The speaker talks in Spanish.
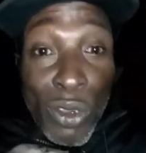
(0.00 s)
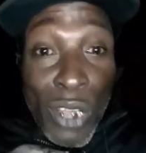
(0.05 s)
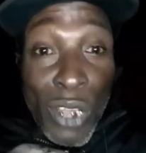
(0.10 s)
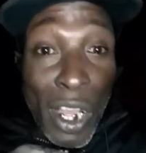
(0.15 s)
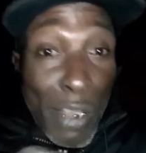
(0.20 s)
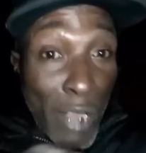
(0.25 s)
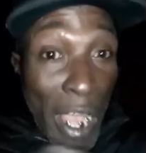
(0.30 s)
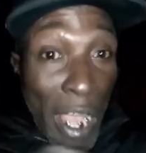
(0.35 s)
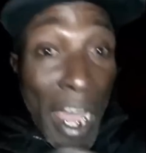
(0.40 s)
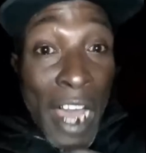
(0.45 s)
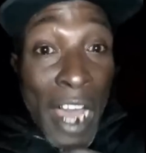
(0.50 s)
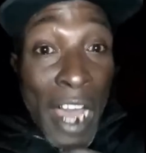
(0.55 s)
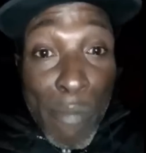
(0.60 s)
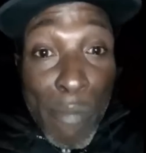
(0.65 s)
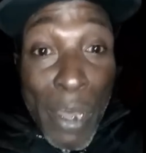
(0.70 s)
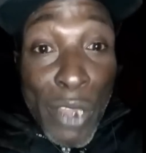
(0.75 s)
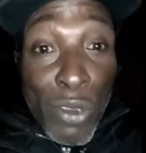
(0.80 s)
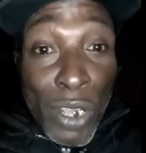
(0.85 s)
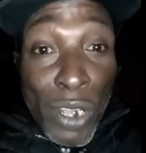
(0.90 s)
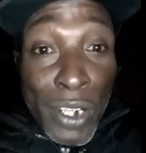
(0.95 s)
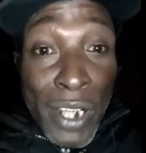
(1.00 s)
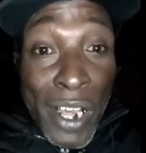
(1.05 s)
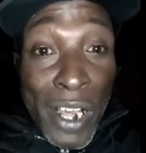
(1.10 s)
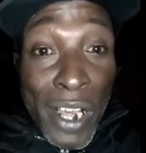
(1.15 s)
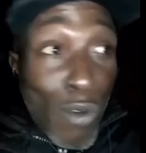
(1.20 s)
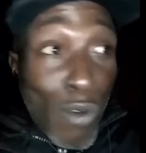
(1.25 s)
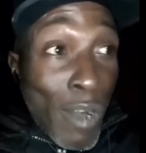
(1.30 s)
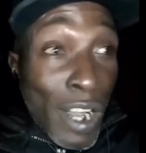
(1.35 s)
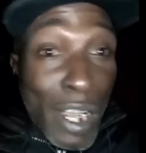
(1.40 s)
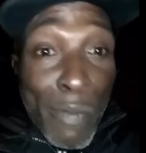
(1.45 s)
Hay, hermanos que están en
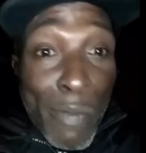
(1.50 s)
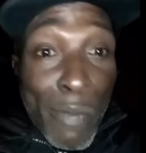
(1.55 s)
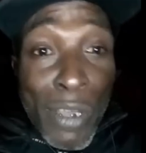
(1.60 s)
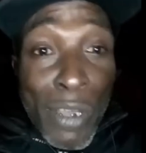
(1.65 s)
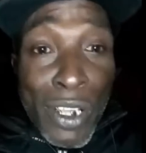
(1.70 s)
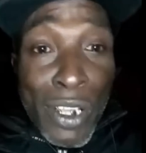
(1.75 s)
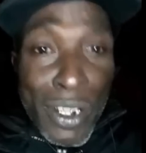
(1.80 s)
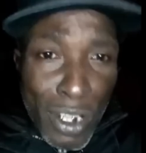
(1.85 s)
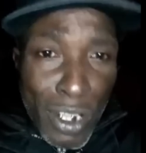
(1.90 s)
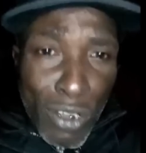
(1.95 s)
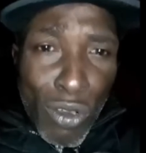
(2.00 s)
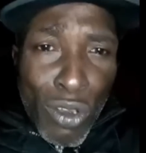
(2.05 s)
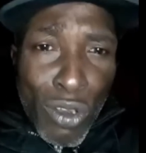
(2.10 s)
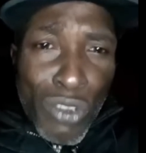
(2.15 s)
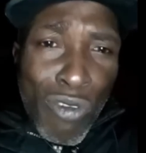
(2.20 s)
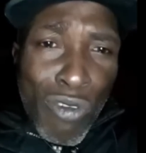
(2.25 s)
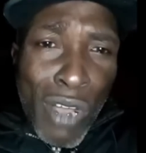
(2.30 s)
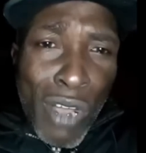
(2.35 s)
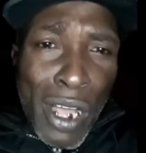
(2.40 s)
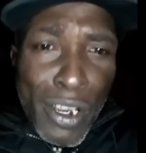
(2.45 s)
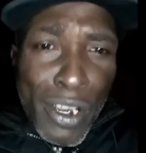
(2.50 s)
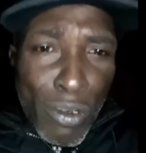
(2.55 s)
Cuba que me dicen, coño, Ari,